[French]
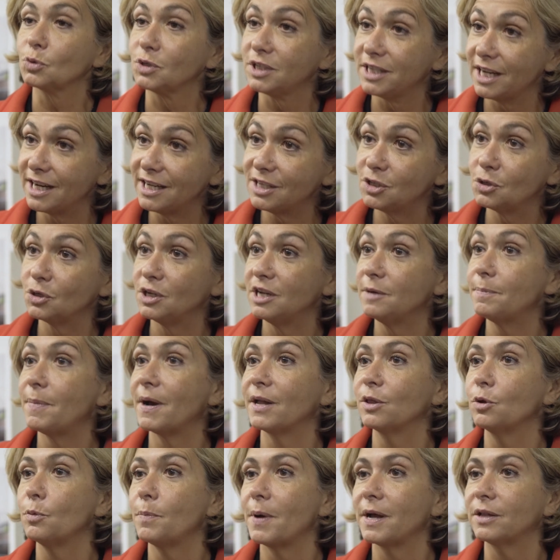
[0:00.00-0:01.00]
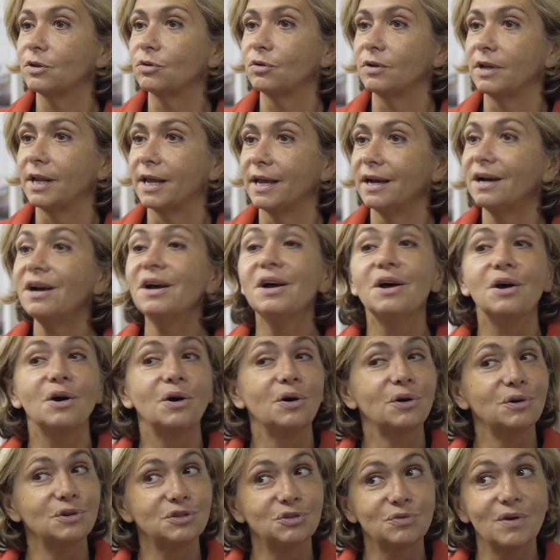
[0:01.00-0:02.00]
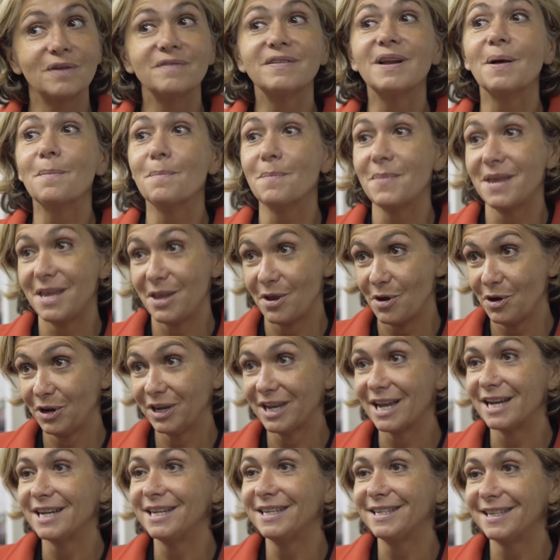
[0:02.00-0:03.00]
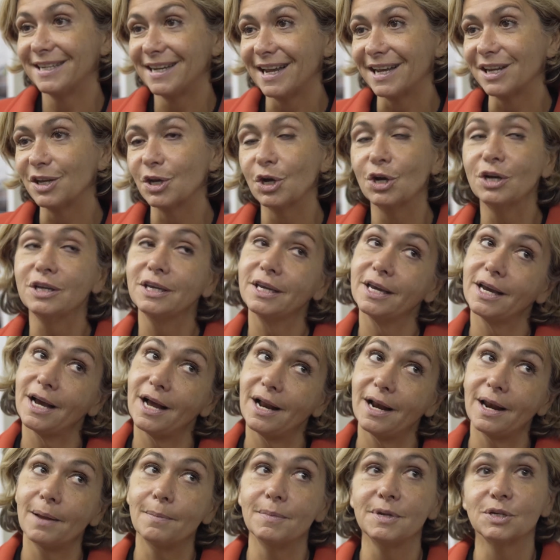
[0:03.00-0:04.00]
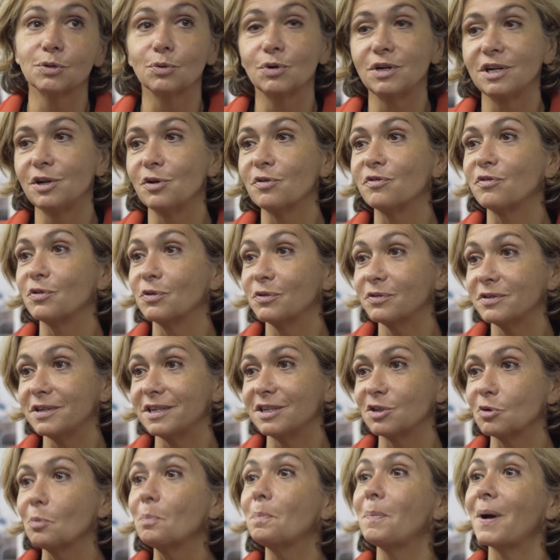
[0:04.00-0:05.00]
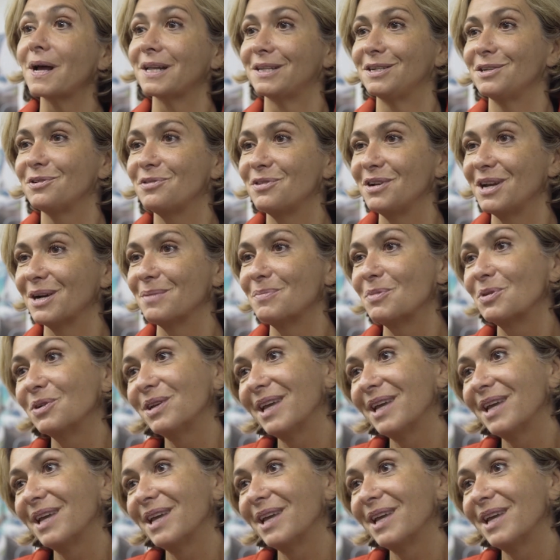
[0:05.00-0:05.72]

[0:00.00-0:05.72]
sélectionnés par nos partenaires, reçoivent la meilleure qualité d'accueil et à la Maison de lile de france ils sont particulièrement